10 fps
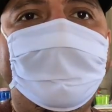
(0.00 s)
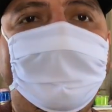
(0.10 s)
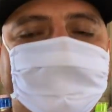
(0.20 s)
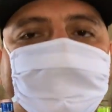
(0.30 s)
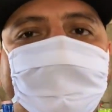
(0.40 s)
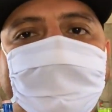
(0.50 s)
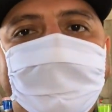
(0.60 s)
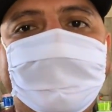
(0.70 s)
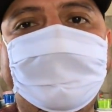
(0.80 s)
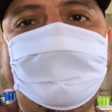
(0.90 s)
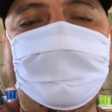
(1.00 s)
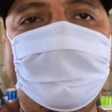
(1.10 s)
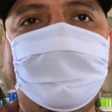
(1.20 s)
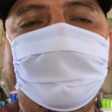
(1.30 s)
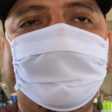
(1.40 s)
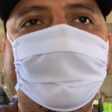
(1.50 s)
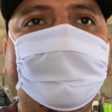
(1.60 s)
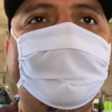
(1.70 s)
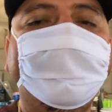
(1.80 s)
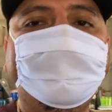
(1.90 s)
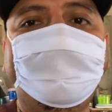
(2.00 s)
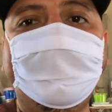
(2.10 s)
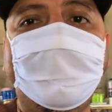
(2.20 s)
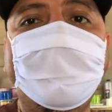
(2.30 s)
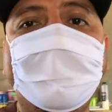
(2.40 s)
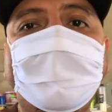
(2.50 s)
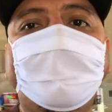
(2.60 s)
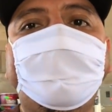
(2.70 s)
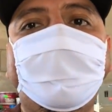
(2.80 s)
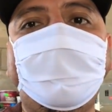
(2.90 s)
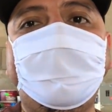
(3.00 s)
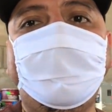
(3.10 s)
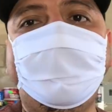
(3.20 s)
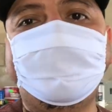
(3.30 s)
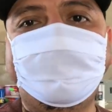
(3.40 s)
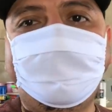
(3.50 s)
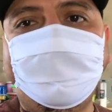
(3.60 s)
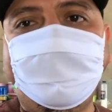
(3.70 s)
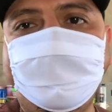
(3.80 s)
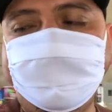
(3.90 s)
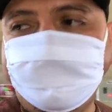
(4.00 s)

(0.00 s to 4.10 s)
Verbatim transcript: Y así el cliente está en espera de que lleguen sus playeras.